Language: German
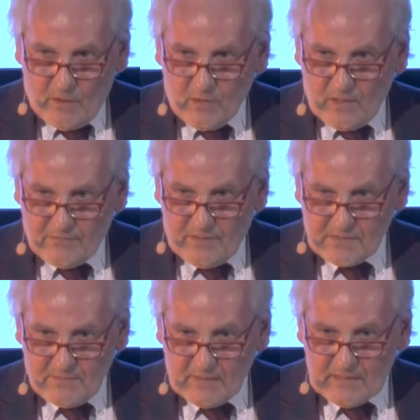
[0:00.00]
Aura
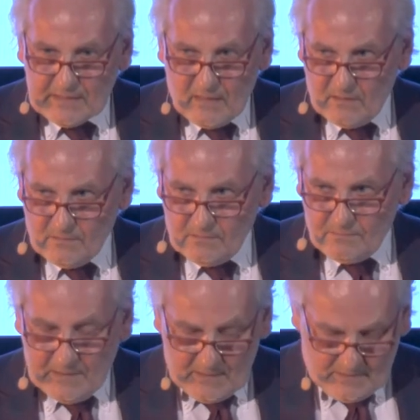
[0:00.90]
erfasste wirklich alle.
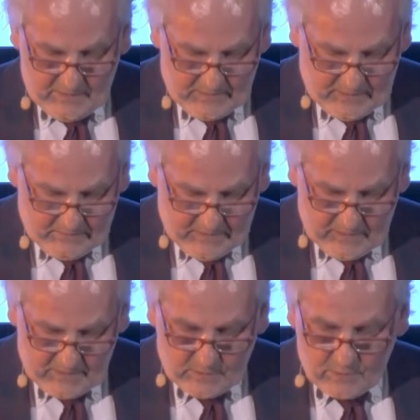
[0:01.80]
Bilder sagen mehr
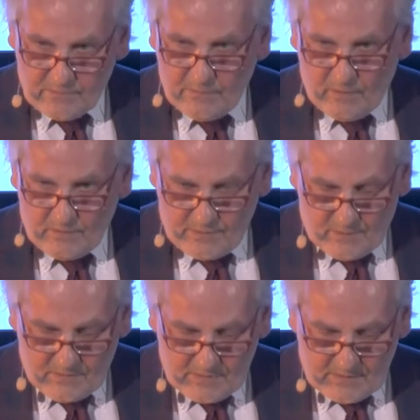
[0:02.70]
als tausend Worte, Sie
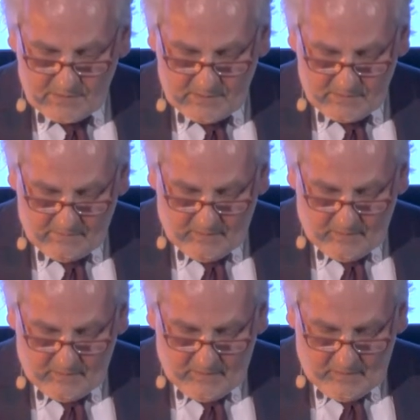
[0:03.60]
können sie sehen.
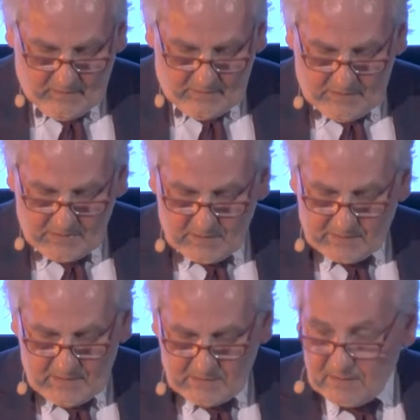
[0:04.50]
Der
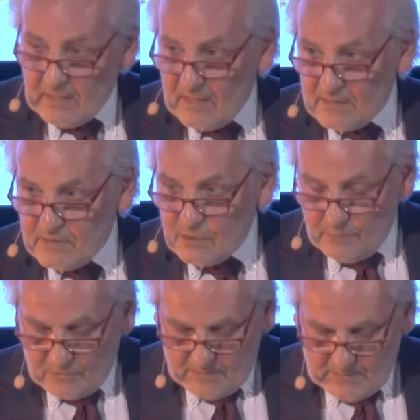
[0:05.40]
SG-3-Tag, alle hatten sich
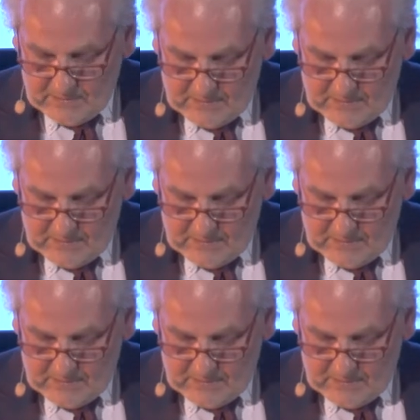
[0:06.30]
hübsch gemacht.